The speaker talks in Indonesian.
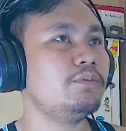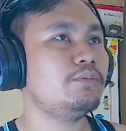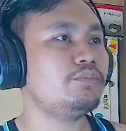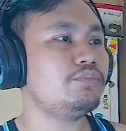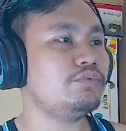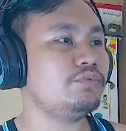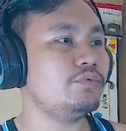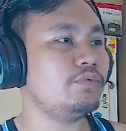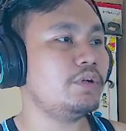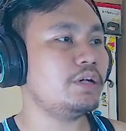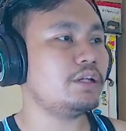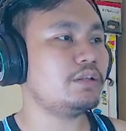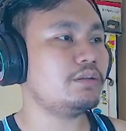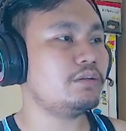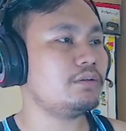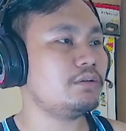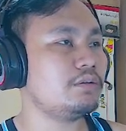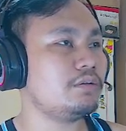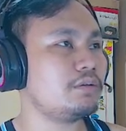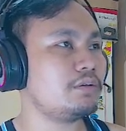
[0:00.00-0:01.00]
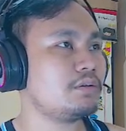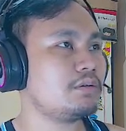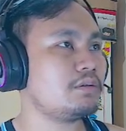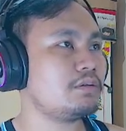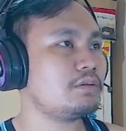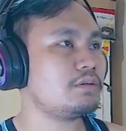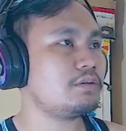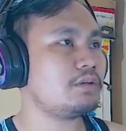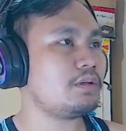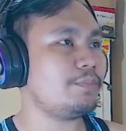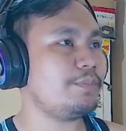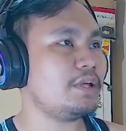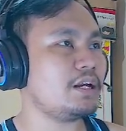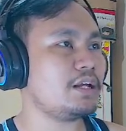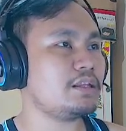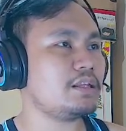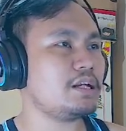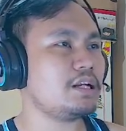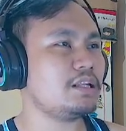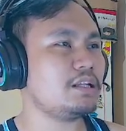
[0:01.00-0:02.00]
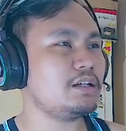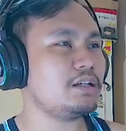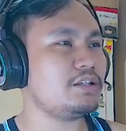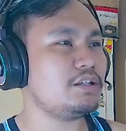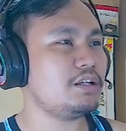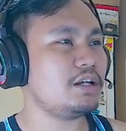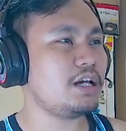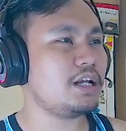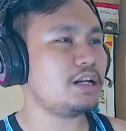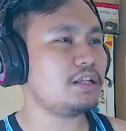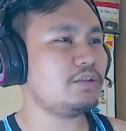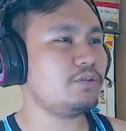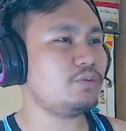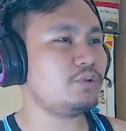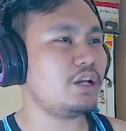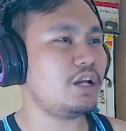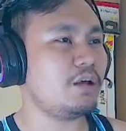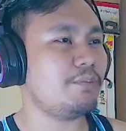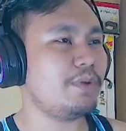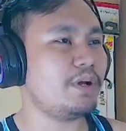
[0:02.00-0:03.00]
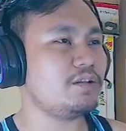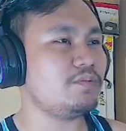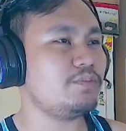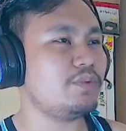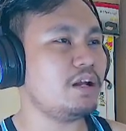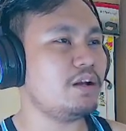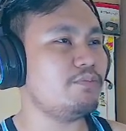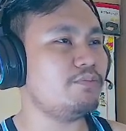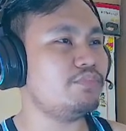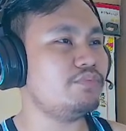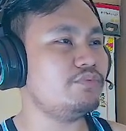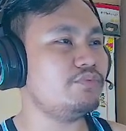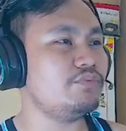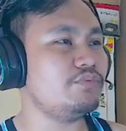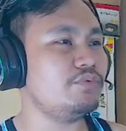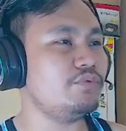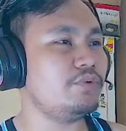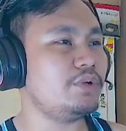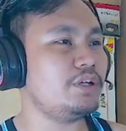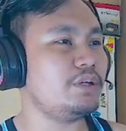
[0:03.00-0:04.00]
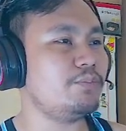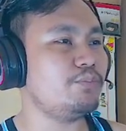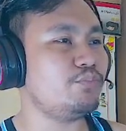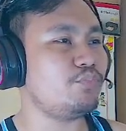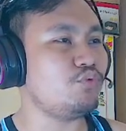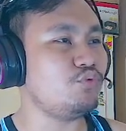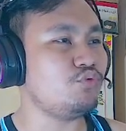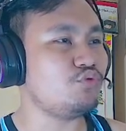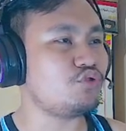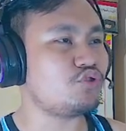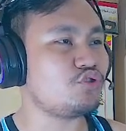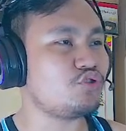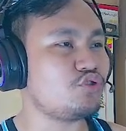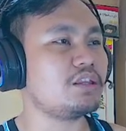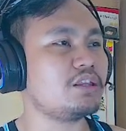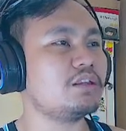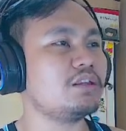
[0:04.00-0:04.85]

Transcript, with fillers: buat tapi rata-rata di sini karakter 890 eh buset